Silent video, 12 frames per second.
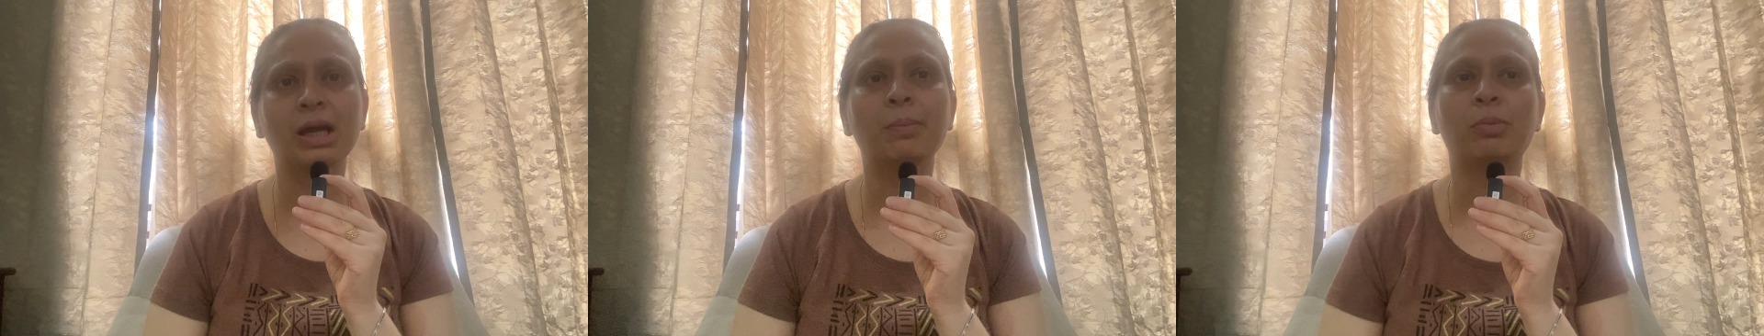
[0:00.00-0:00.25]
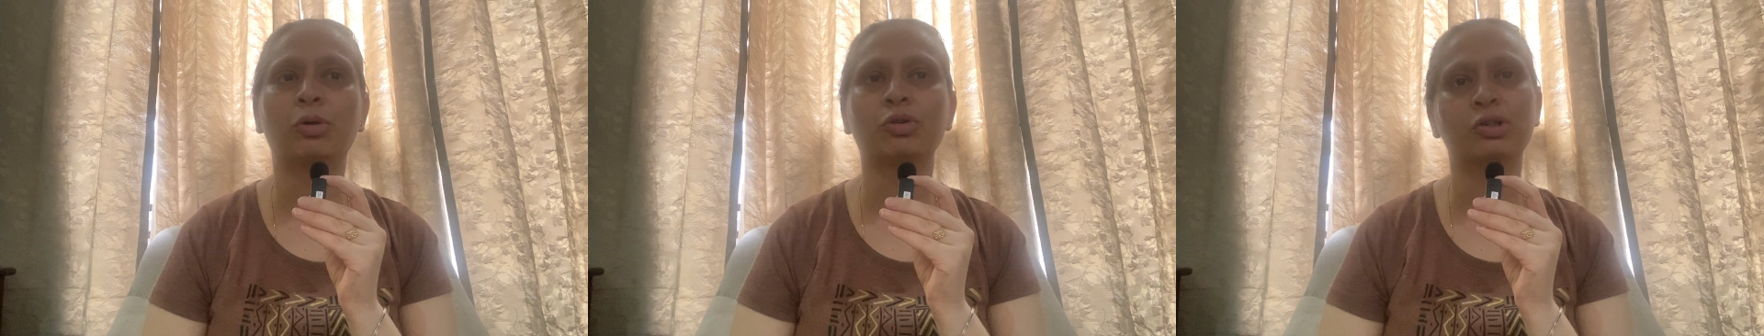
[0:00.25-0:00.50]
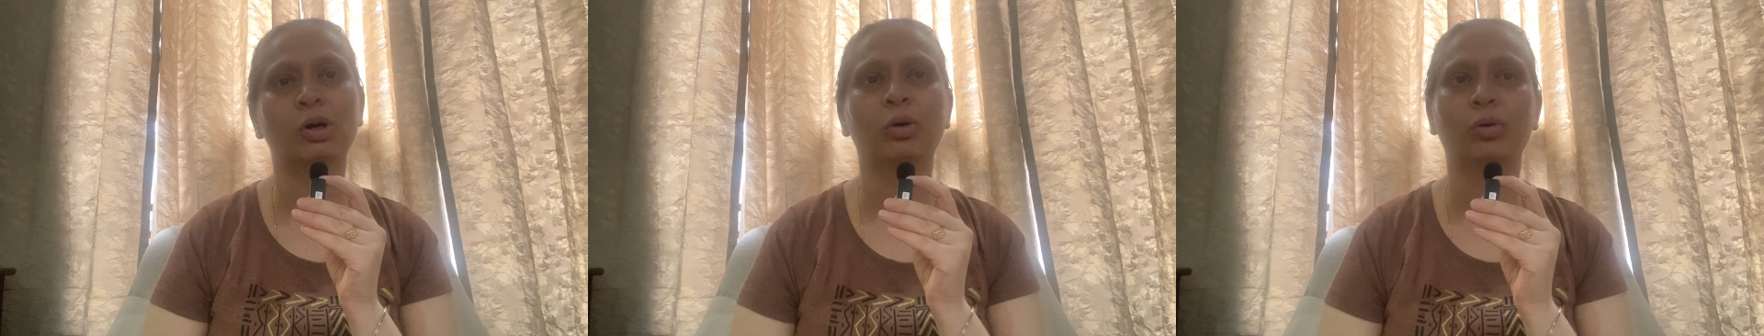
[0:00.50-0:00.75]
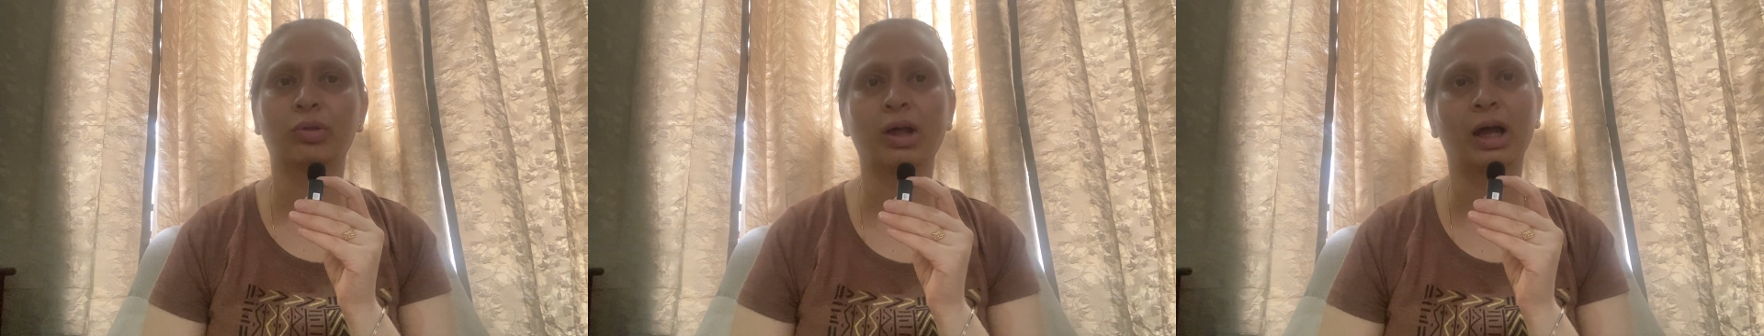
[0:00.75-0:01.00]
ये भरोसा
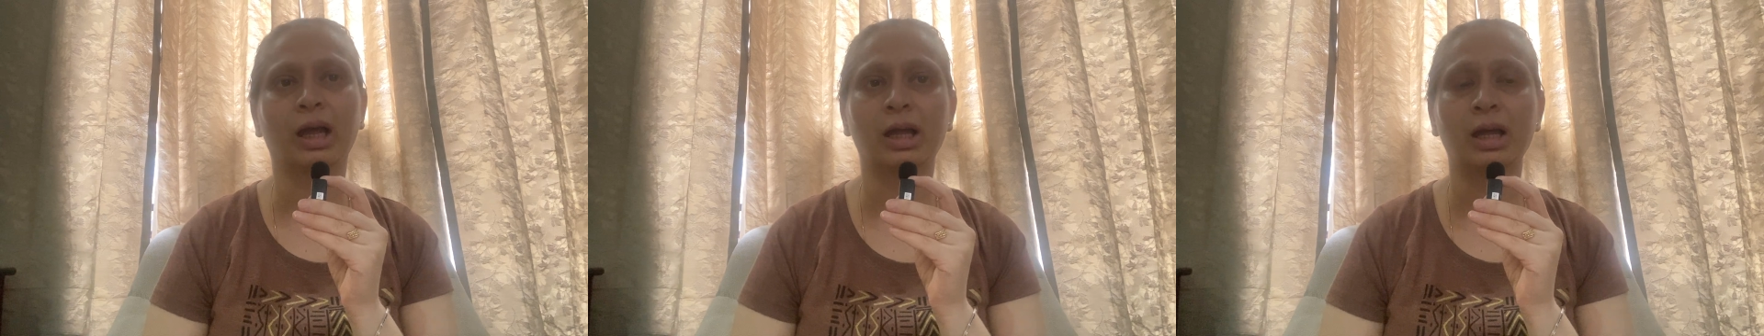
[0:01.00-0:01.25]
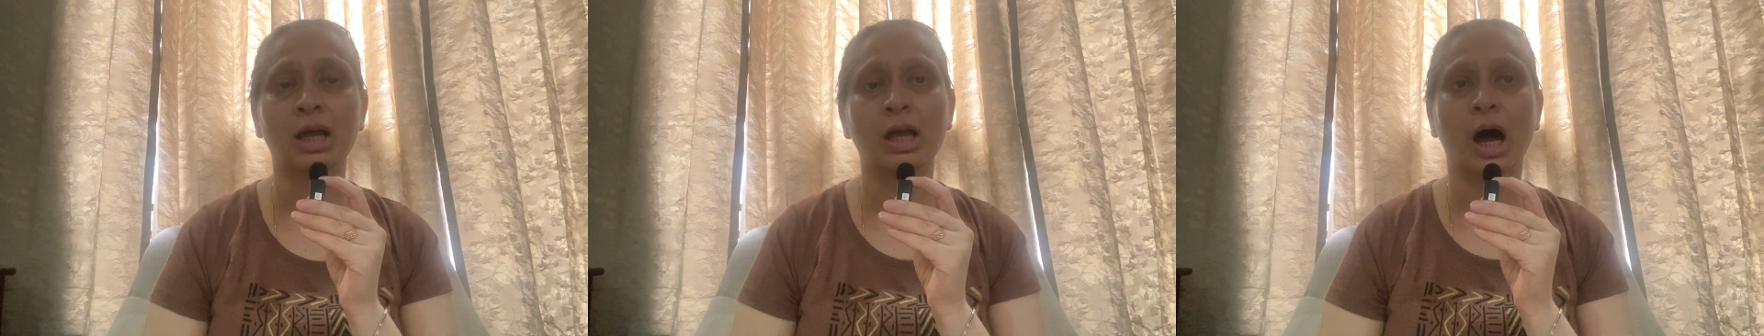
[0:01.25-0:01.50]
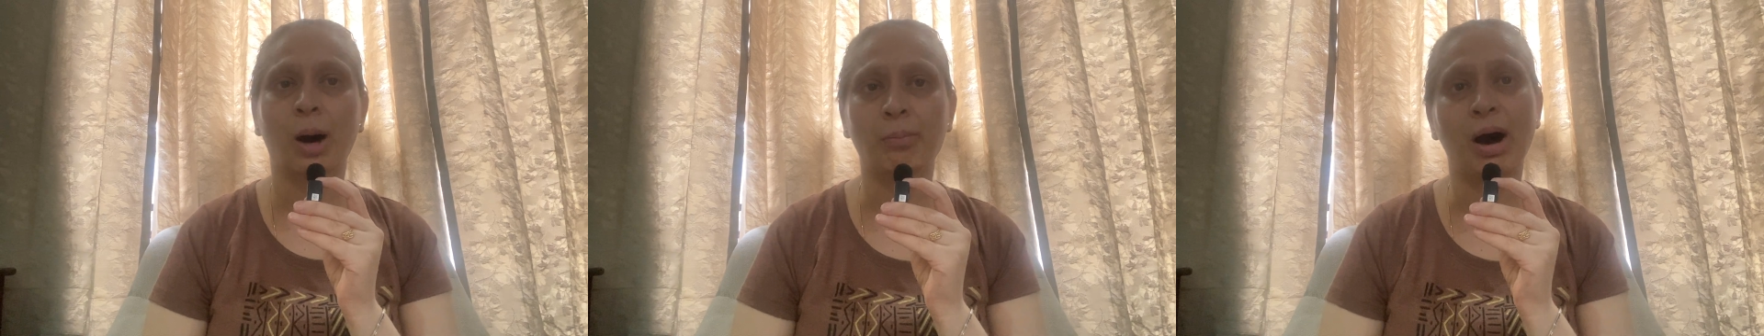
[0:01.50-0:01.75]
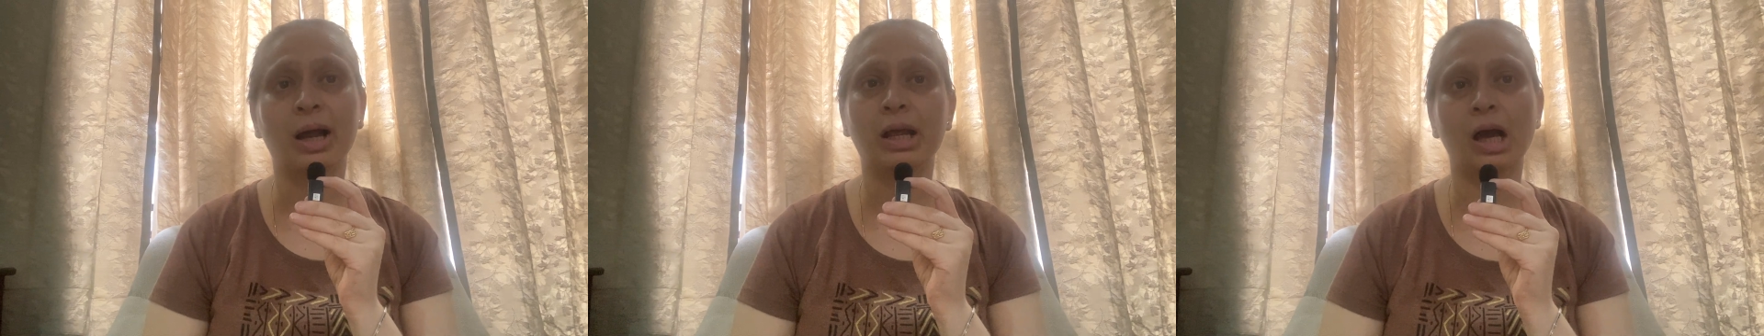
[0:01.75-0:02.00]
होता है
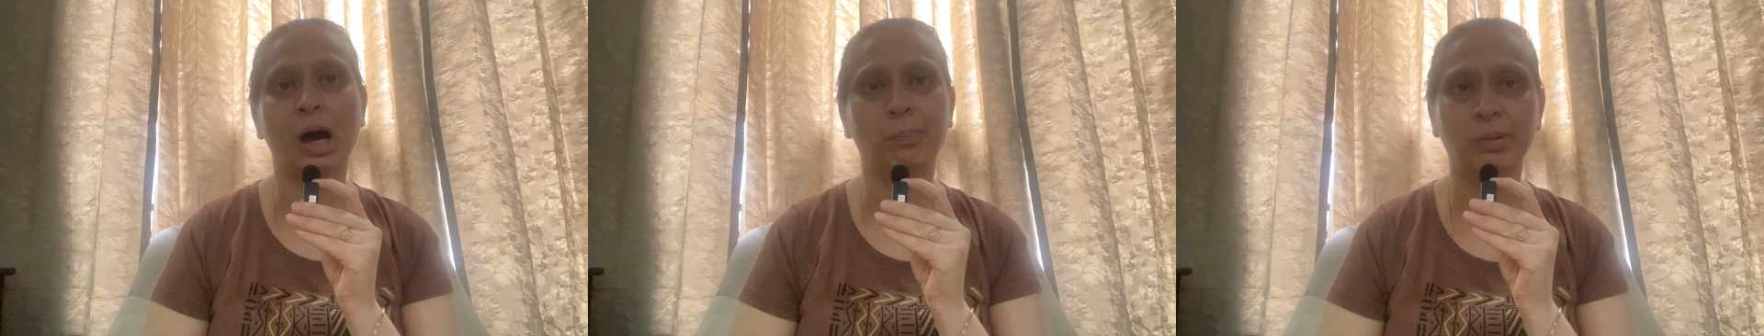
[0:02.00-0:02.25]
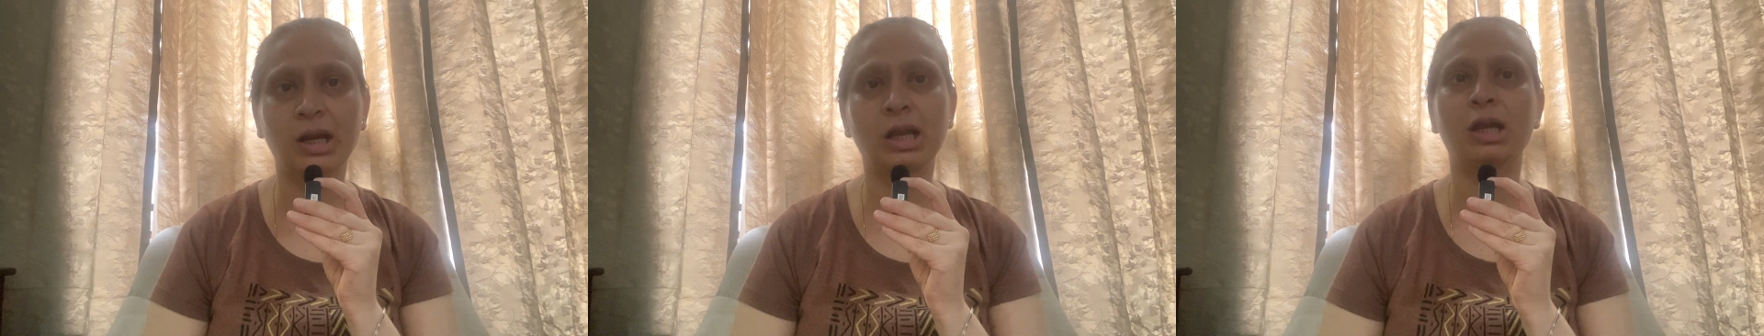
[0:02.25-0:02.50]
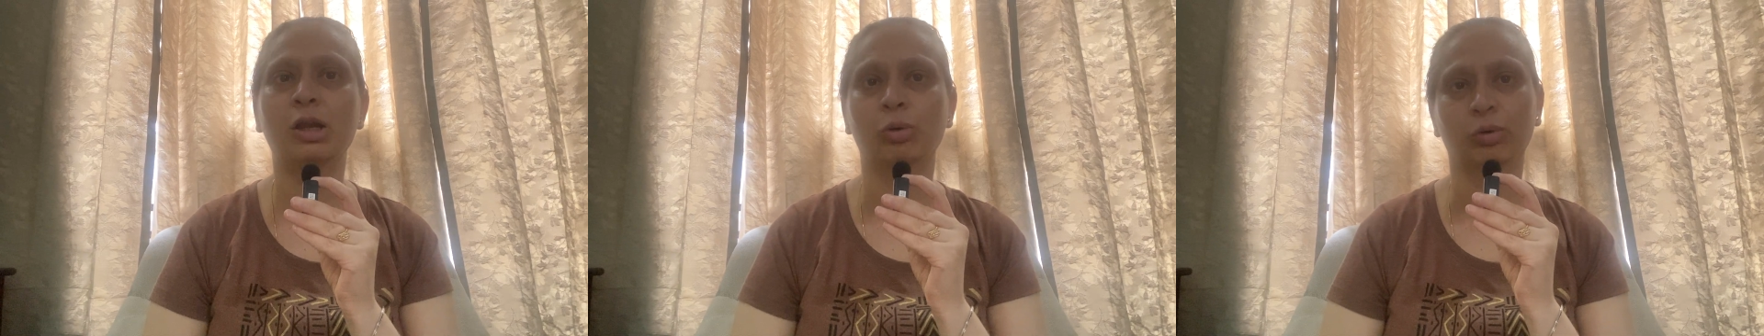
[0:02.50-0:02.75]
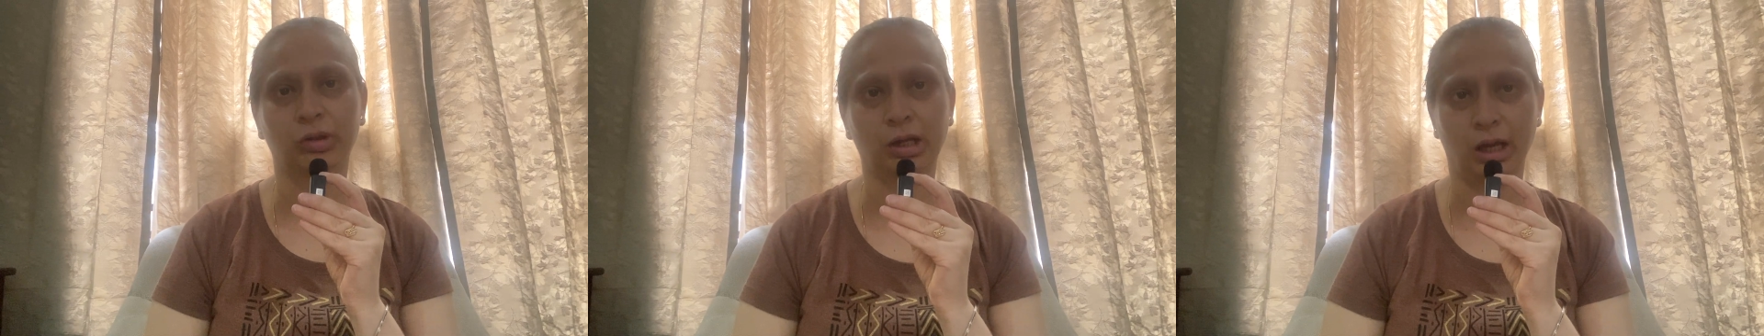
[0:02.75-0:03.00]
हमारे अपने ही
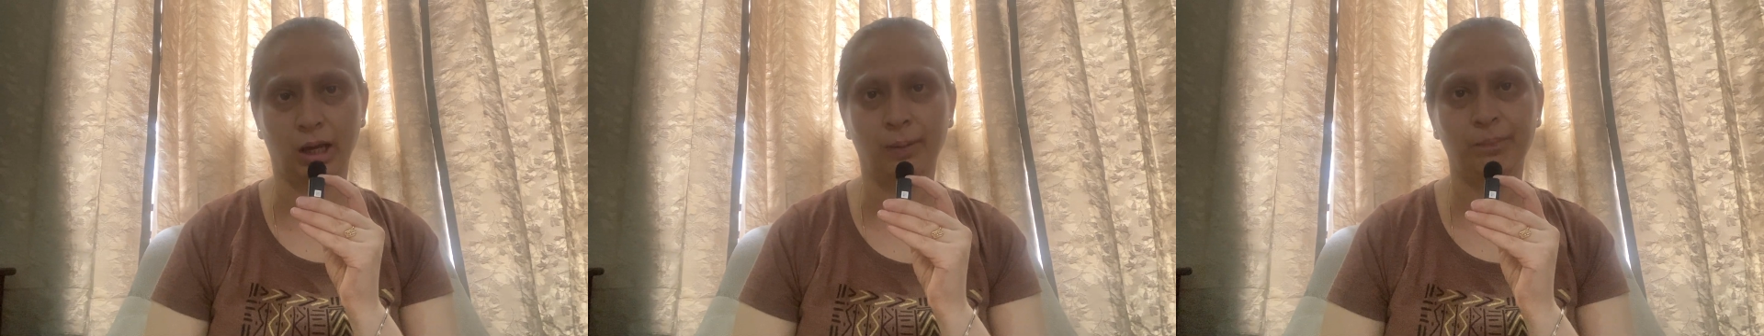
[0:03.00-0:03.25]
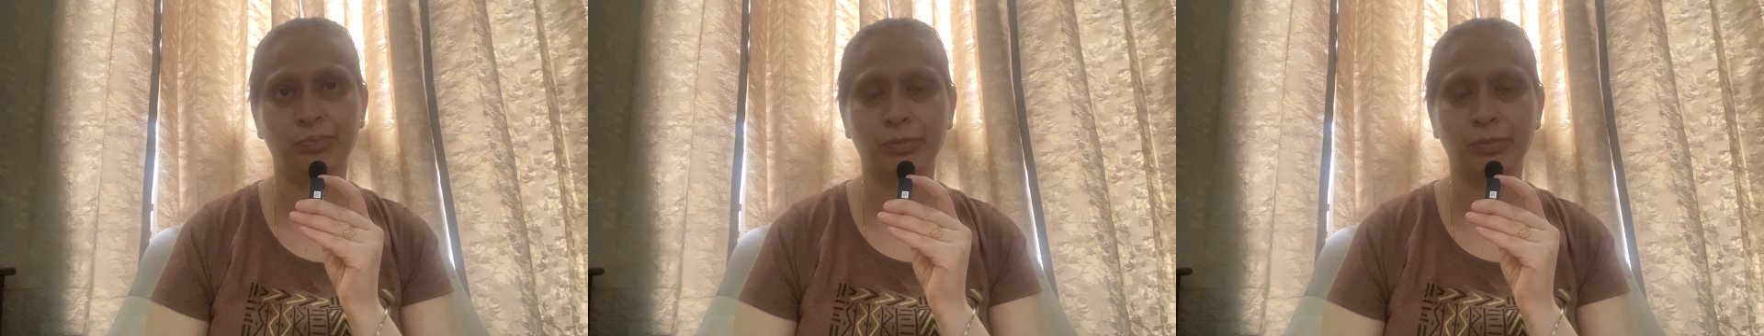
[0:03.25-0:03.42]
होते हैं